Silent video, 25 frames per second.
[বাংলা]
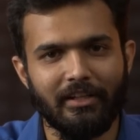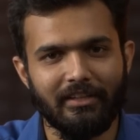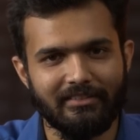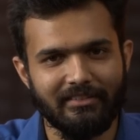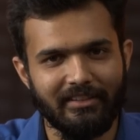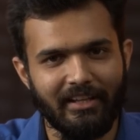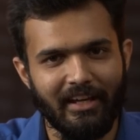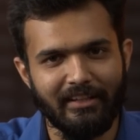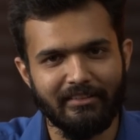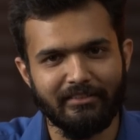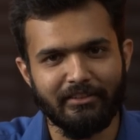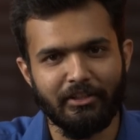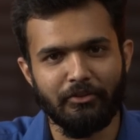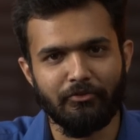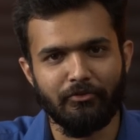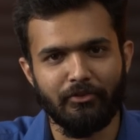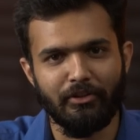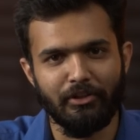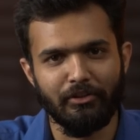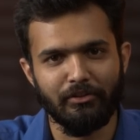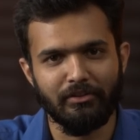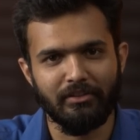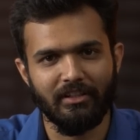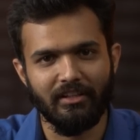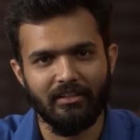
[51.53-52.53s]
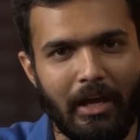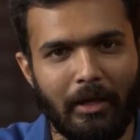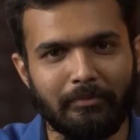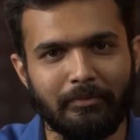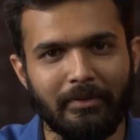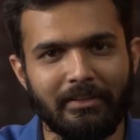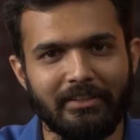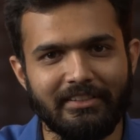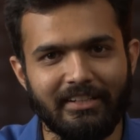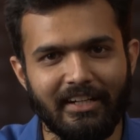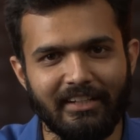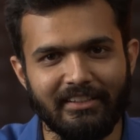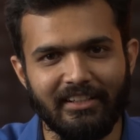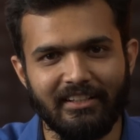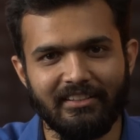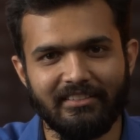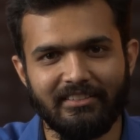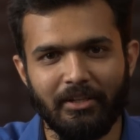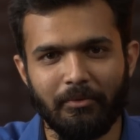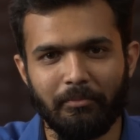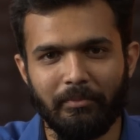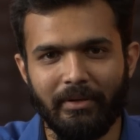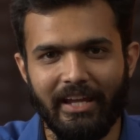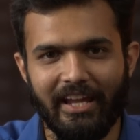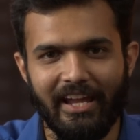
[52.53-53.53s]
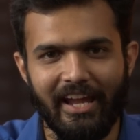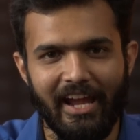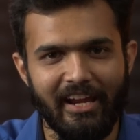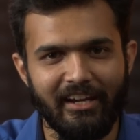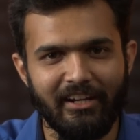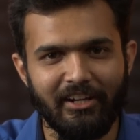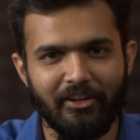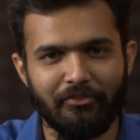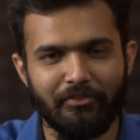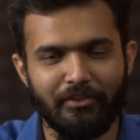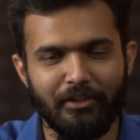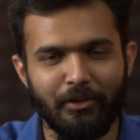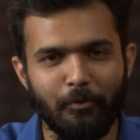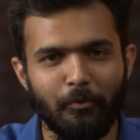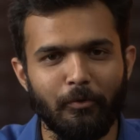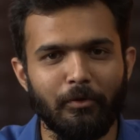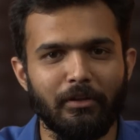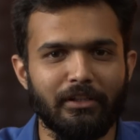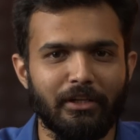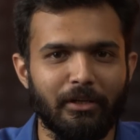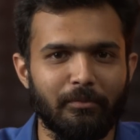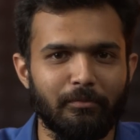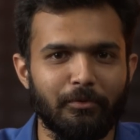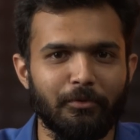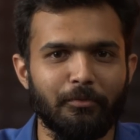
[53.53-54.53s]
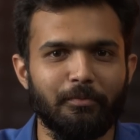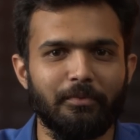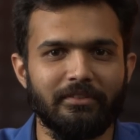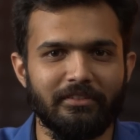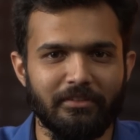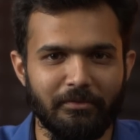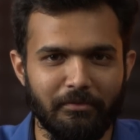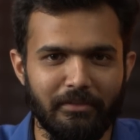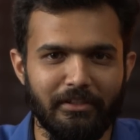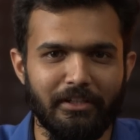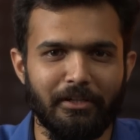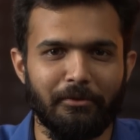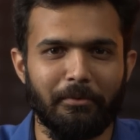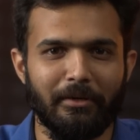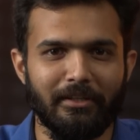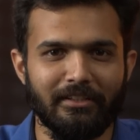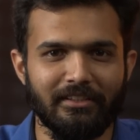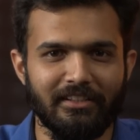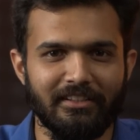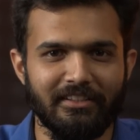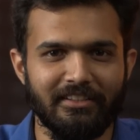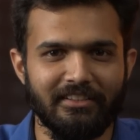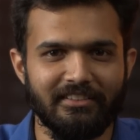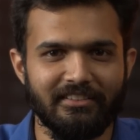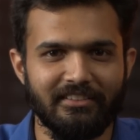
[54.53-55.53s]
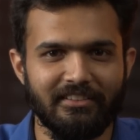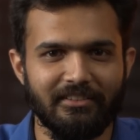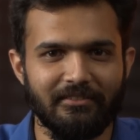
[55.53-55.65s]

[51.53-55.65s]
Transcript: থাকছে আজকের ভিডিওতে আপনাদের সাথে আছি আমি এআই রাফি ওয়েলকাম টু পিসি বিল্ডার বাংলাদেশ